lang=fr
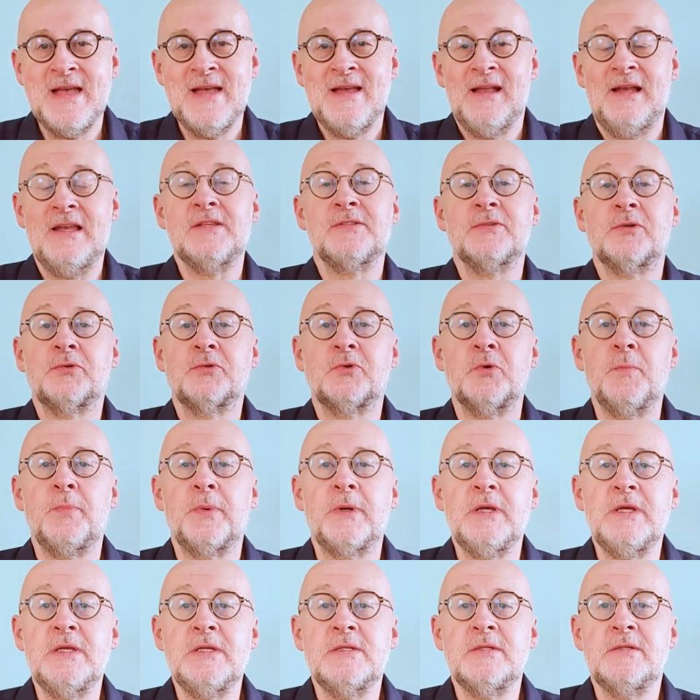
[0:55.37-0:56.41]
Les
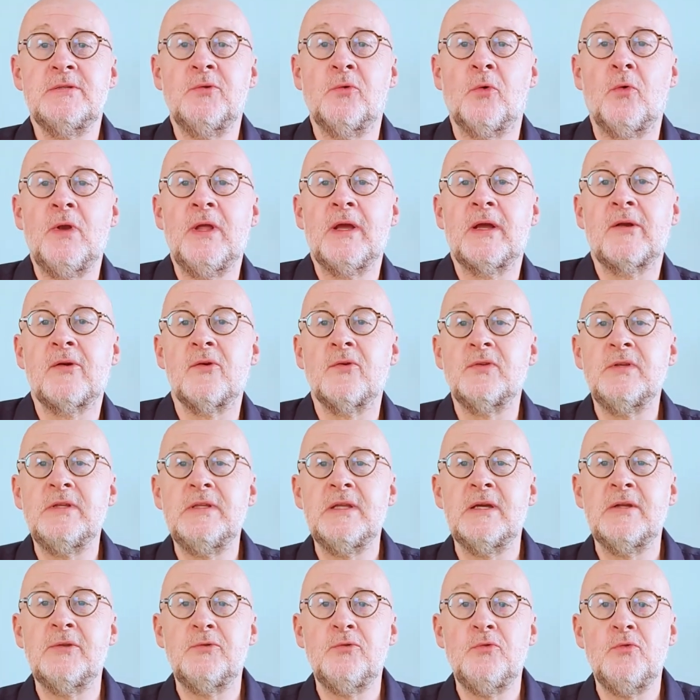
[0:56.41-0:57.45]
entreprises dont la
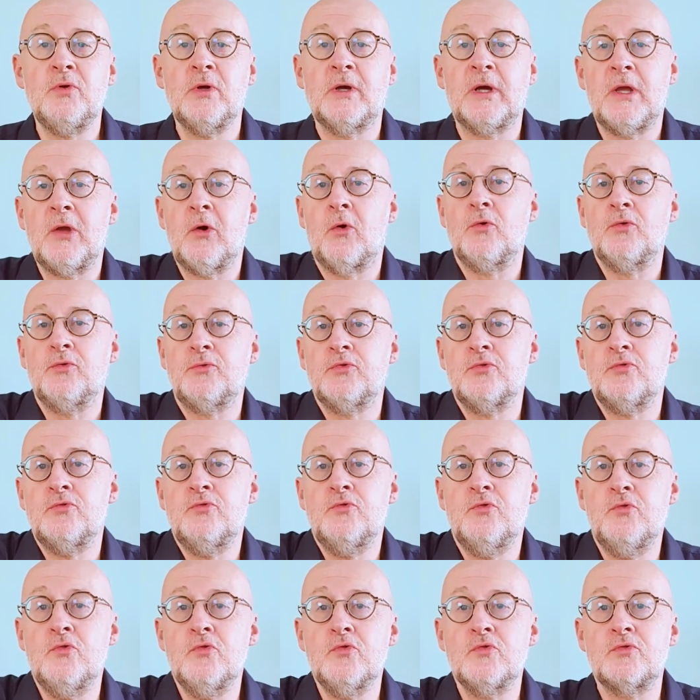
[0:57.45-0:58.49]
candidature est
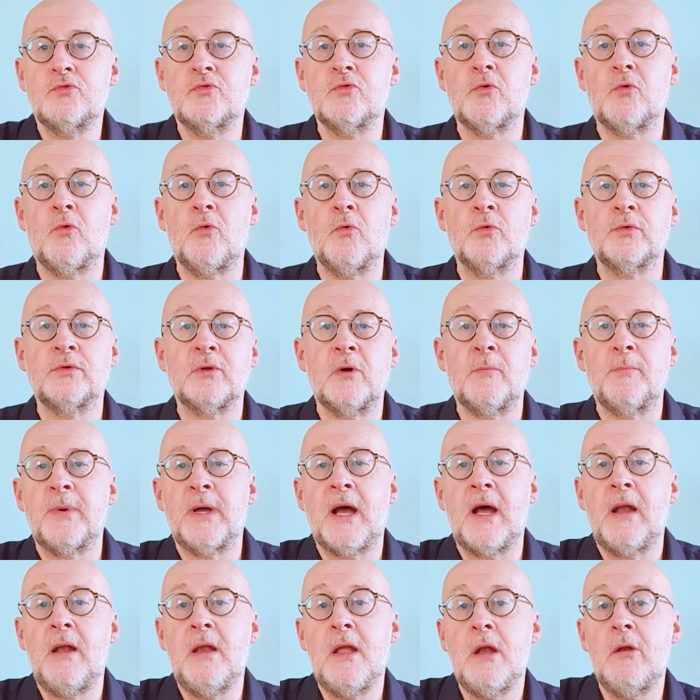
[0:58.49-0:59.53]
retenue seront en
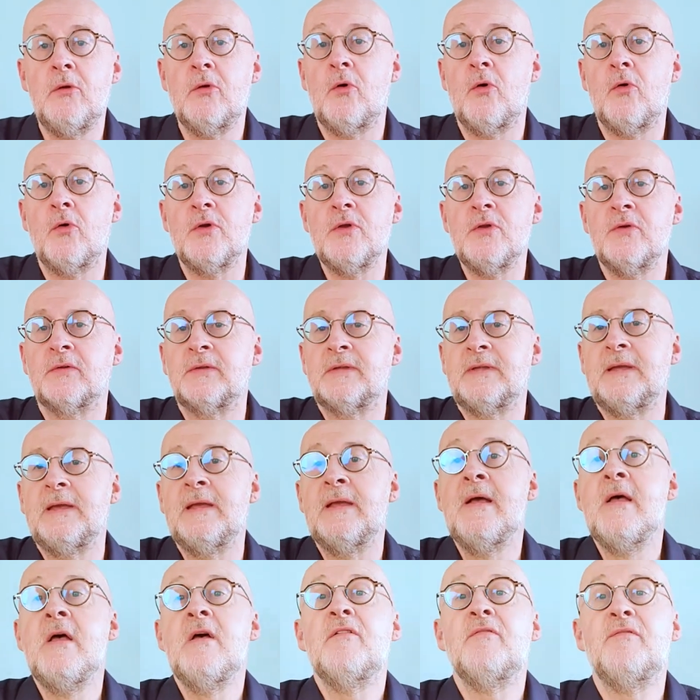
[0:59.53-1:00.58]
parallèle orientées
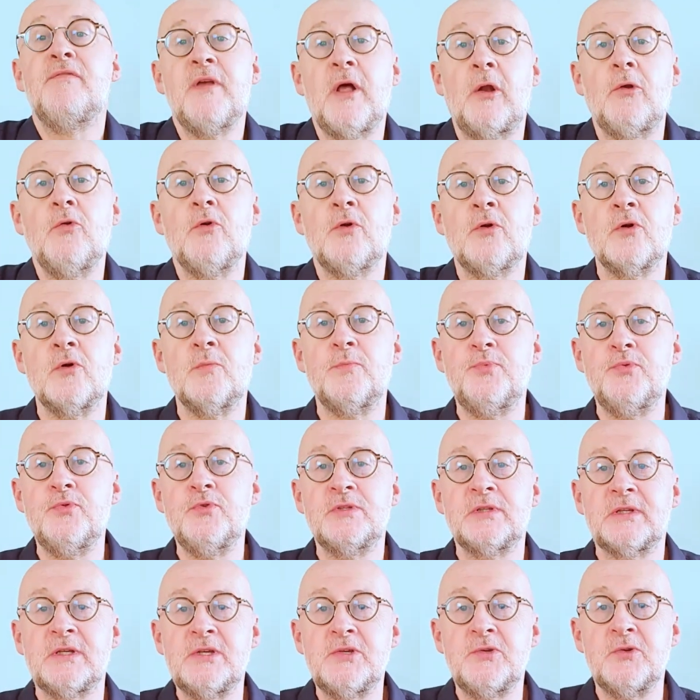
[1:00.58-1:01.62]
vers le
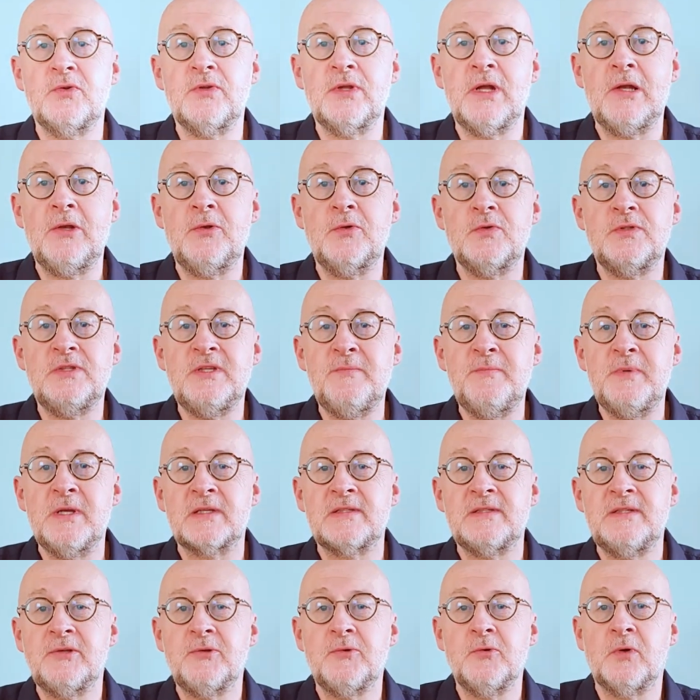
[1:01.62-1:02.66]
campus régional de
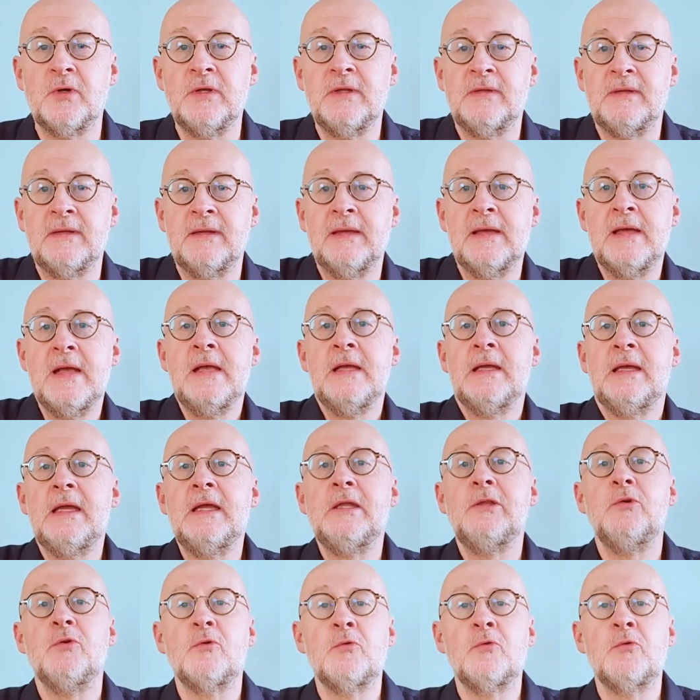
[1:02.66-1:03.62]
cybersécurité et de